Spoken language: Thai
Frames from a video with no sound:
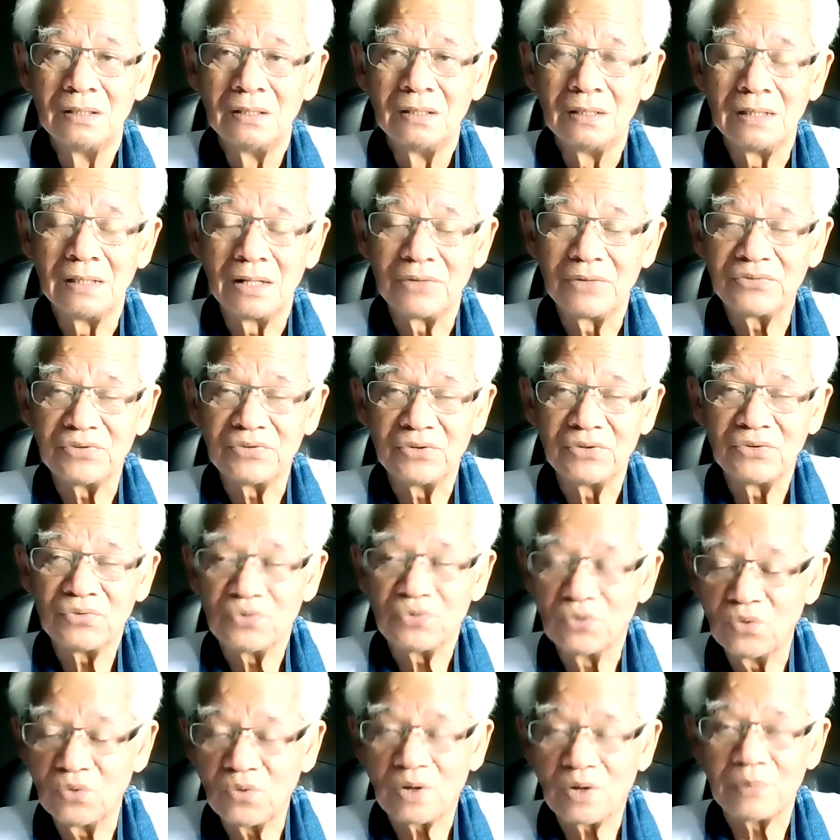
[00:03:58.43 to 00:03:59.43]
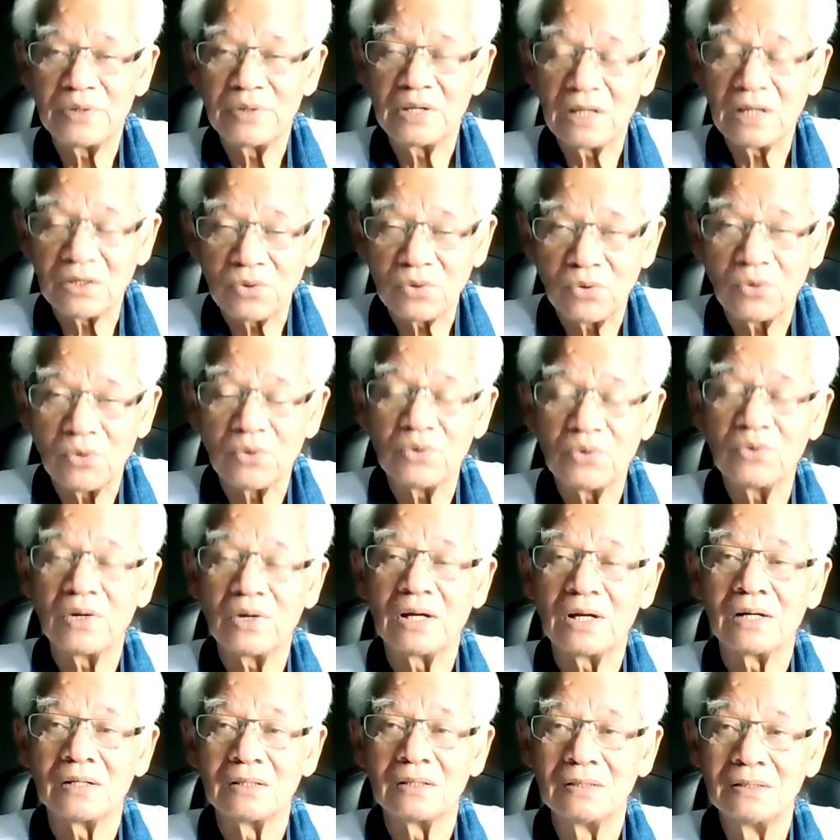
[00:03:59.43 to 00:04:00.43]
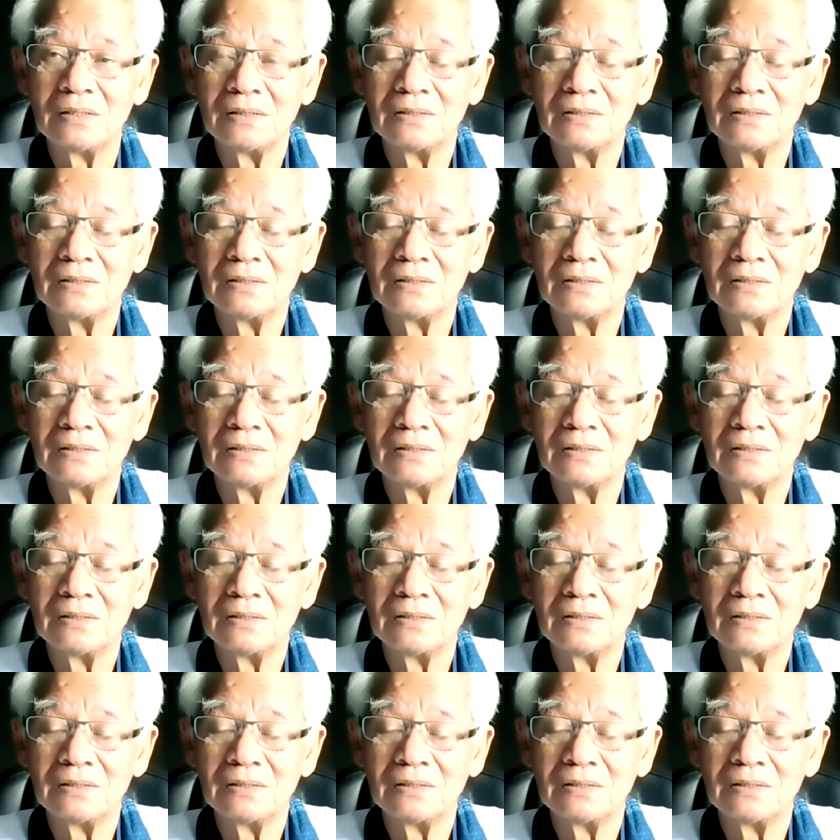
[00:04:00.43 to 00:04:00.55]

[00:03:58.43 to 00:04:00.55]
เรียนหนังสือสูงกว่าปริญญาโทด้วยอ่ะ